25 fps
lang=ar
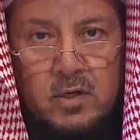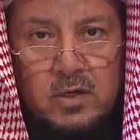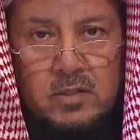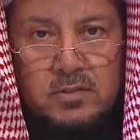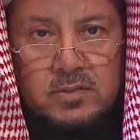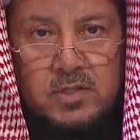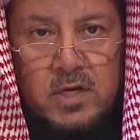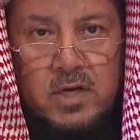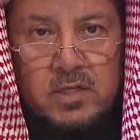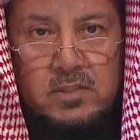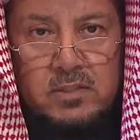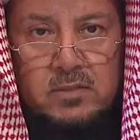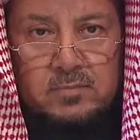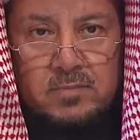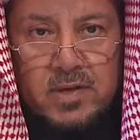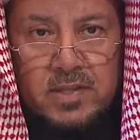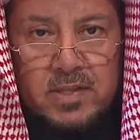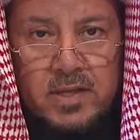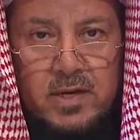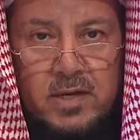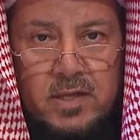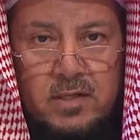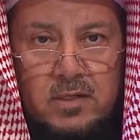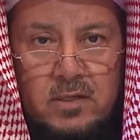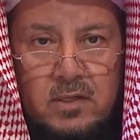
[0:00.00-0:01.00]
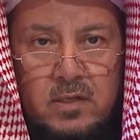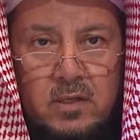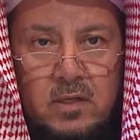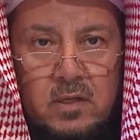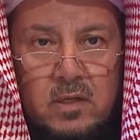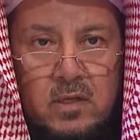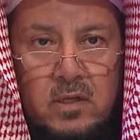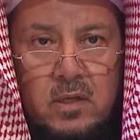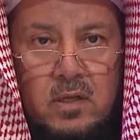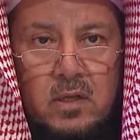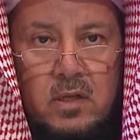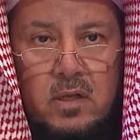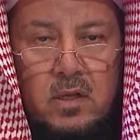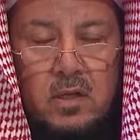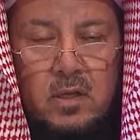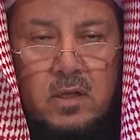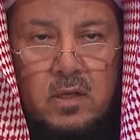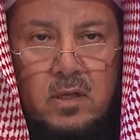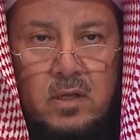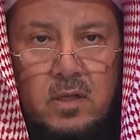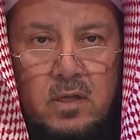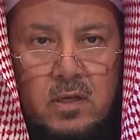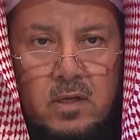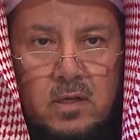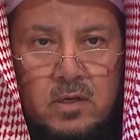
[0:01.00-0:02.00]
شخص مثلا
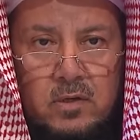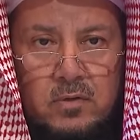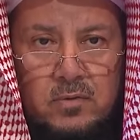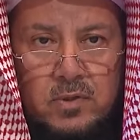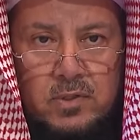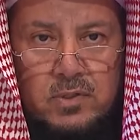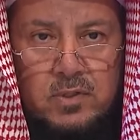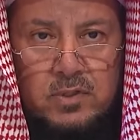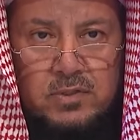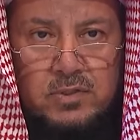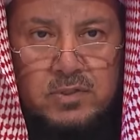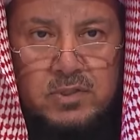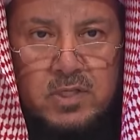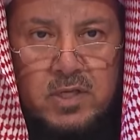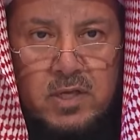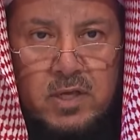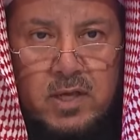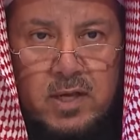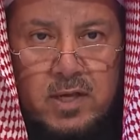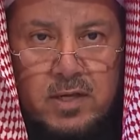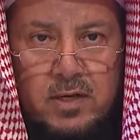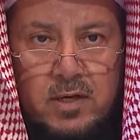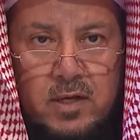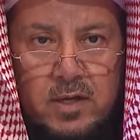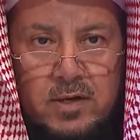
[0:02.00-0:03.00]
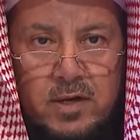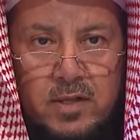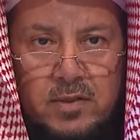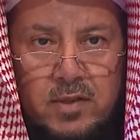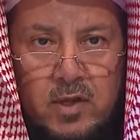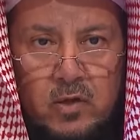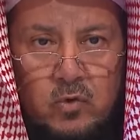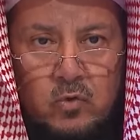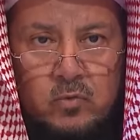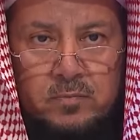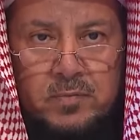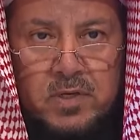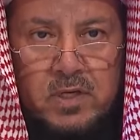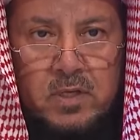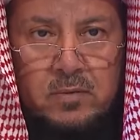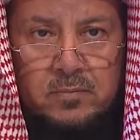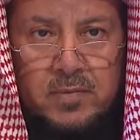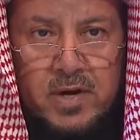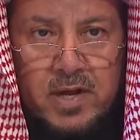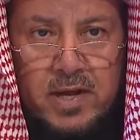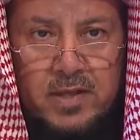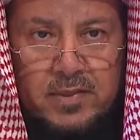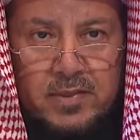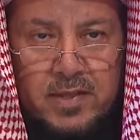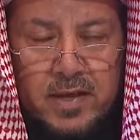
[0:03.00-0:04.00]
اخوته الصغار رضعوا من
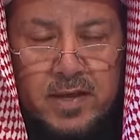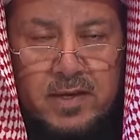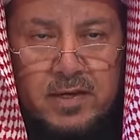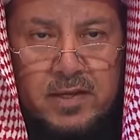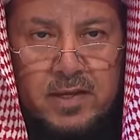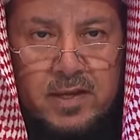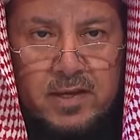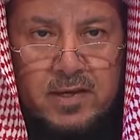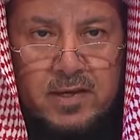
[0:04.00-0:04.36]
امراه ثانيه